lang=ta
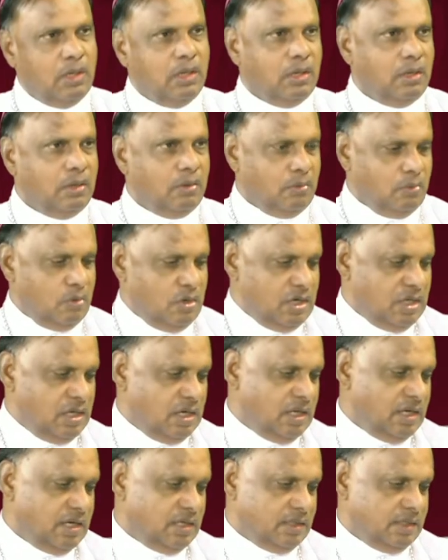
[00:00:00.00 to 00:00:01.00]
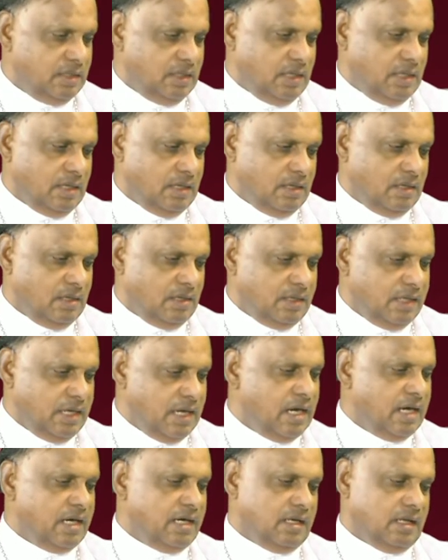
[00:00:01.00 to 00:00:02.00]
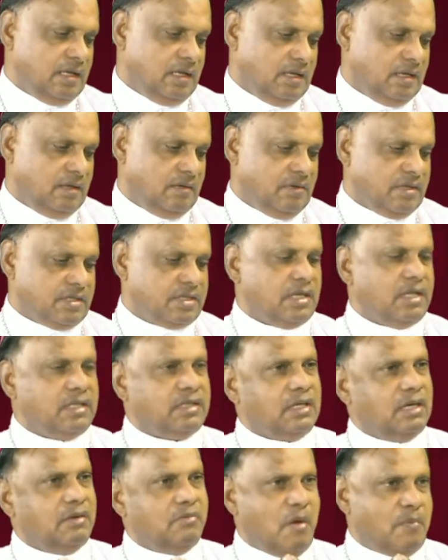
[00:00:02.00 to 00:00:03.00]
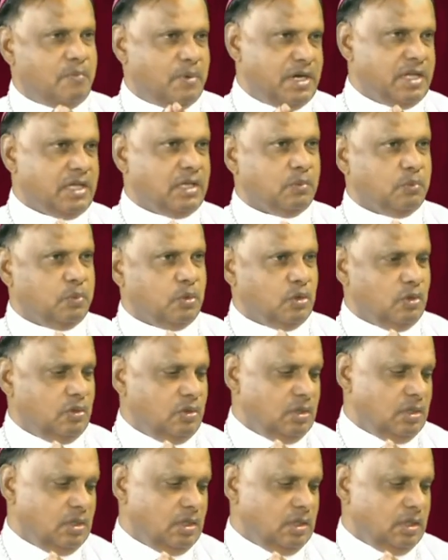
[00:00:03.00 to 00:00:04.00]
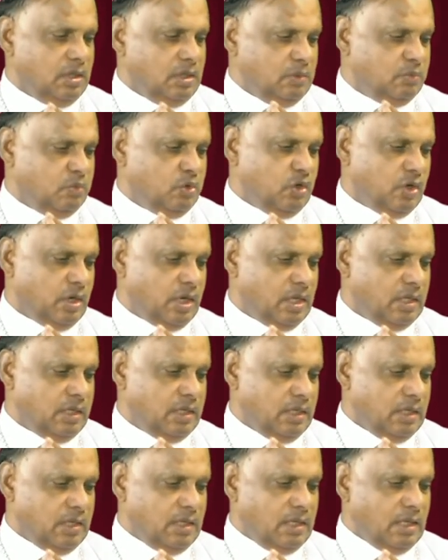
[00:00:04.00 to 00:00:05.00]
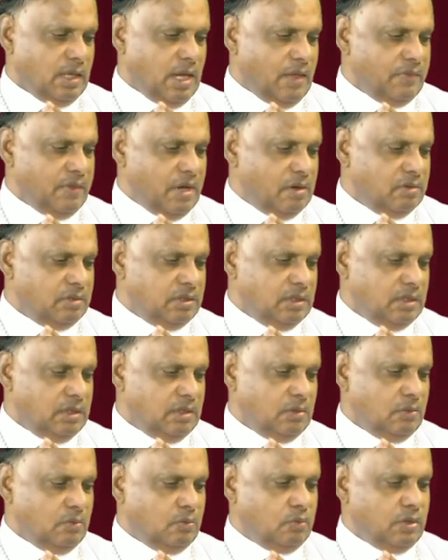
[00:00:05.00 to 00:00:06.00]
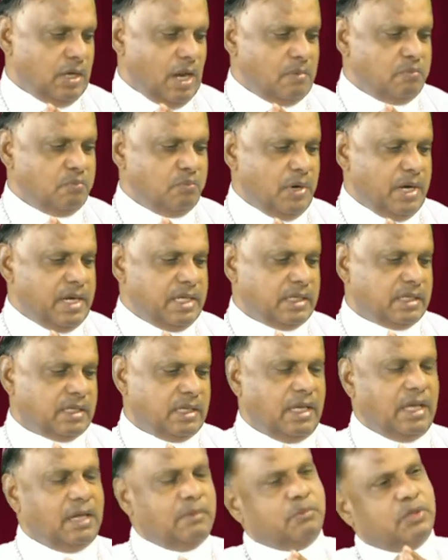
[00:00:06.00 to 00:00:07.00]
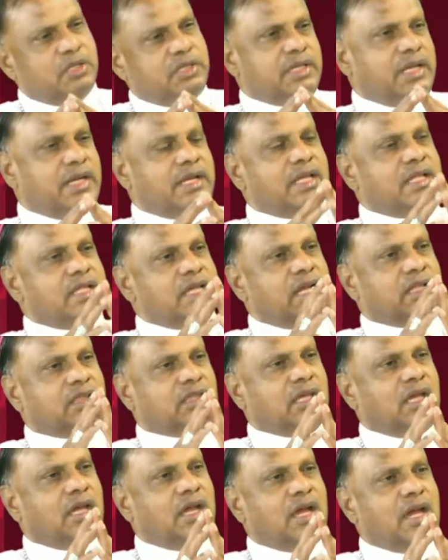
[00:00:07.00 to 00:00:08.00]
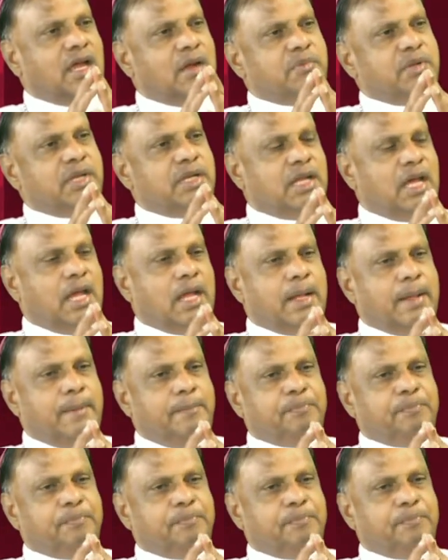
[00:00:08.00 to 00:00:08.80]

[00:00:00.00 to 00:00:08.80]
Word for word: ஆமாம் ஒன்றிலிருந்து ஏழு வசனத்தில் நம்ம படிக்க போகிறோம் இது முன்னுரை அதாவது உடன்படிக்கை என்பது என்னது அர்த்தம் அப்படின்னா